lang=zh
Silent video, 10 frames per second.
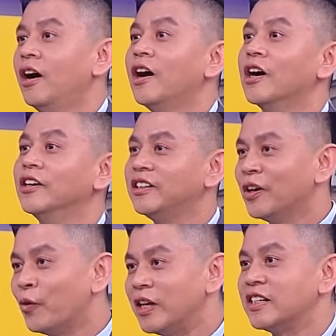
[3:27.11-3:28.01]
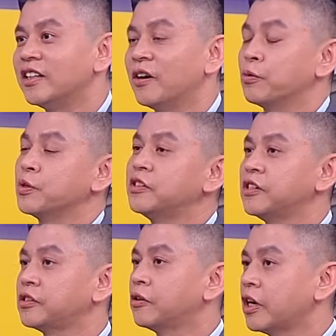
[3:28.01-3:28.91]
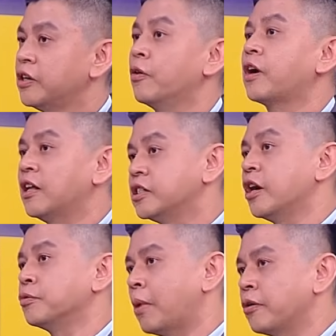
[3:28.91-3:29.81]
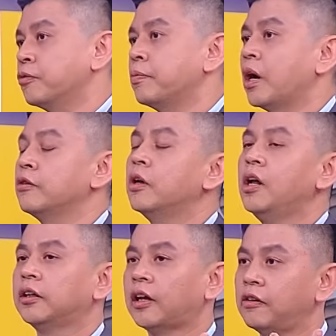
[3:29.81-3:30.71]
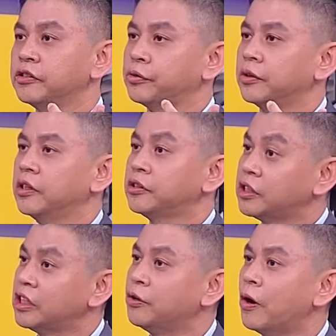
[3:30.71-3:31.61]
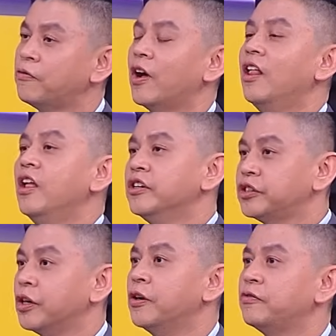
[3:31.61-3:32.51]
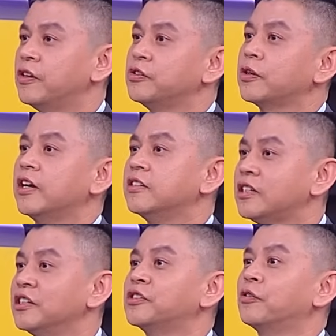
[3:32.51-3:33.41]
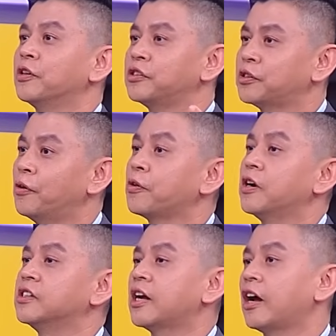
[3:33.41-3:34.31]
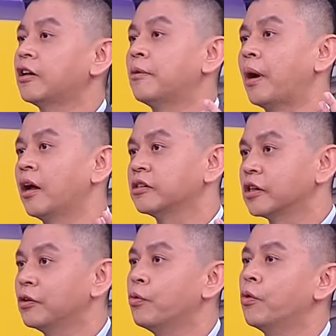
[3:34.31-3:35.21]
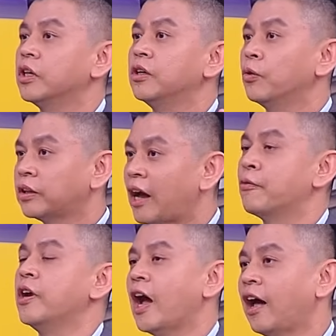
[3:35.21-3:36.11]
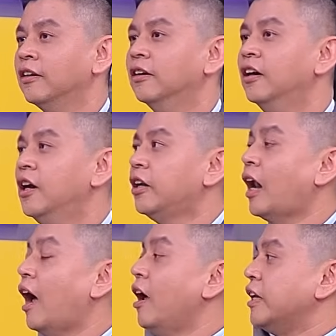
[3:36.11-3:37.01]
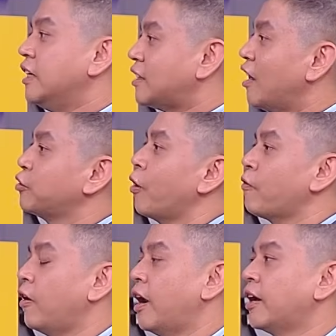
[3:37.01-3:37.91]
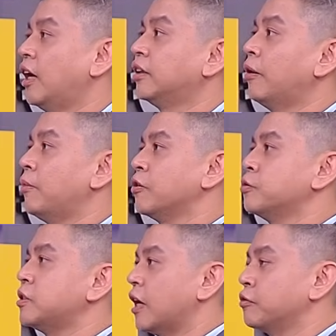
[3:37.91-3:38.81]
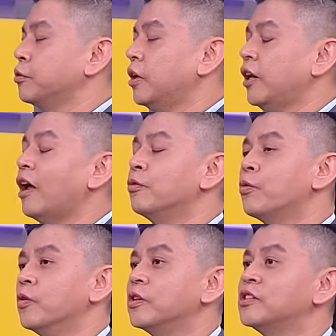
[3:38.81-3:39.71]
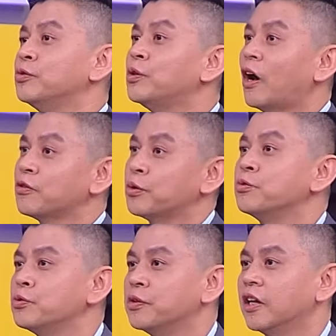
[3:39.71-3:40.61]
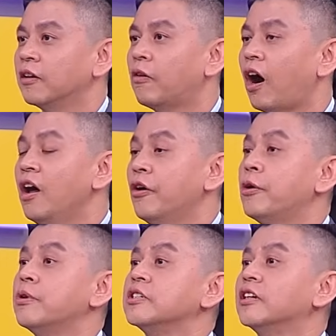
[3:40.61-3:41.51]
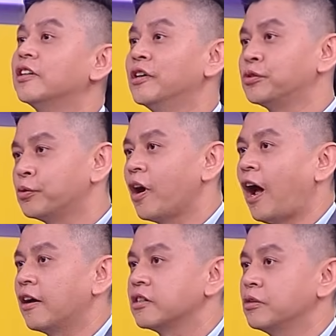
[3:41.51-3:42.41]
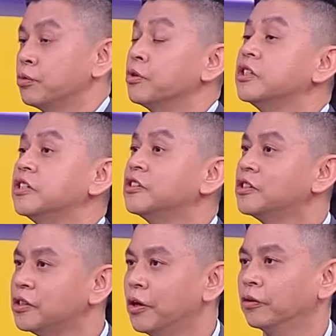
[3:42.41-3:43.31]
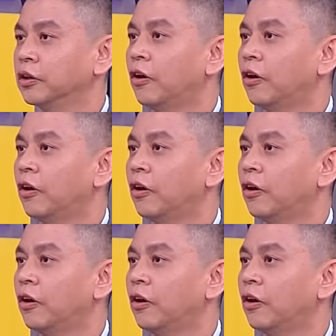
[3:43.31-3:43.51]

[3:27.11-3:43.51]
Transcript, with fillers: 合理的位接点，我觉得这时候可以勇敢进场去买股票，因为到了所谓的十一月份、十二月份就可以轻松的收割，在高档把这个获利落袋为安了。那以这样状况来看，但我们要去讲说，哎，那如果是遇到选举年的话，会不会一些特殊的行情？我觉得其实是有的。